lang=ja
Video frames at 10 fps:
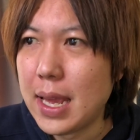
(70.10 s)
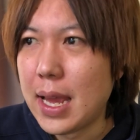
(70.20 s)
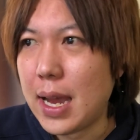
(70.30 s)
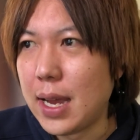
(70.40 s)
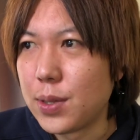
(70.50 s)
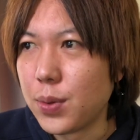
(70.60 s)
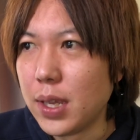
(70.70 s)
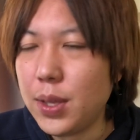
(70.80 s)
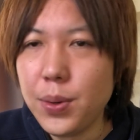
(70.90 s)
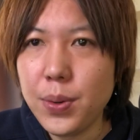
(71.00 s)
あの
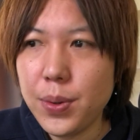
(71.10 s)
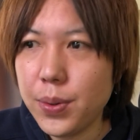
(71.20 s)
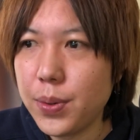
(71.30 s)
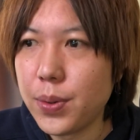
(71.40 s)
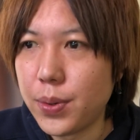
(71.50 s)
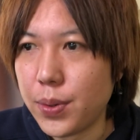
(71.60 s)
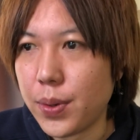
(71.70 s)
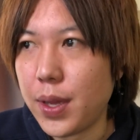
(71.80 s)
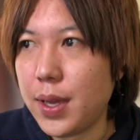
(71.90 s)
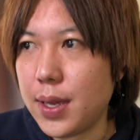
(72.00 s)
医療用の、
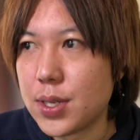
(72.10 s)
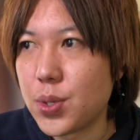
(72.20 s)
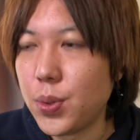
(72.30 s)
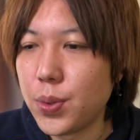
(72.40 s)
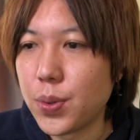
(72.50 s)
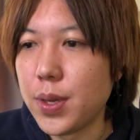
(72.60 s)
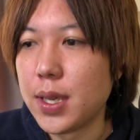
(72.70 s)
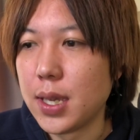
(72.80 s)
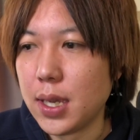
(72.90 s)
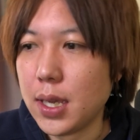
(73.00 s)
えー、消毒
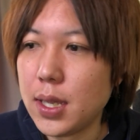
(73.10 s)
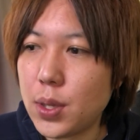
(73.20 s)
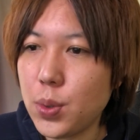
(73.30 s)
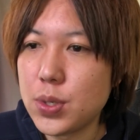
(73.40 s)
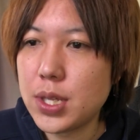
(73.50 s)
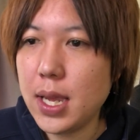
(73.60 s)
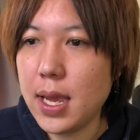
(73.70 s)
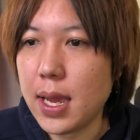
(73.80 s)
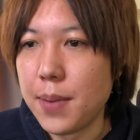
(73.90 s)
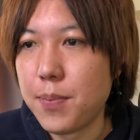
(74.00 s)
液とし
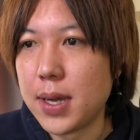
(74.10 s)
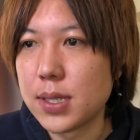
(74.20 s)
て、まあ、